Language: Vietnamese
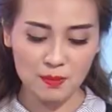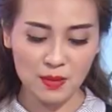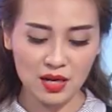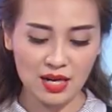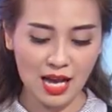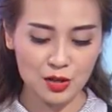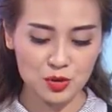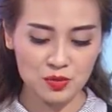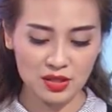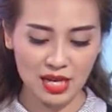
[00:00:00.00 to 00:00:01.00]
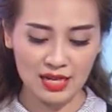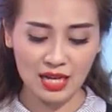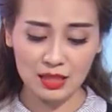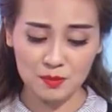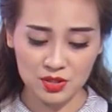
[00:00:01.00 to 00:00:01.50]
mà ngân hàng trung ương này
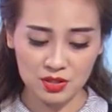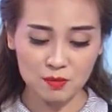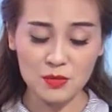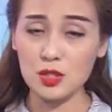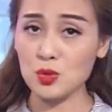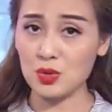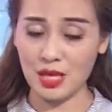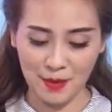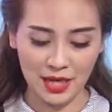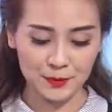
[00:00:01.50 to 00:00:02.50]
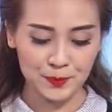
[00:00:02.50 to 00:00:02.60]
đang nắm giữ bị sụt giảm mạnh,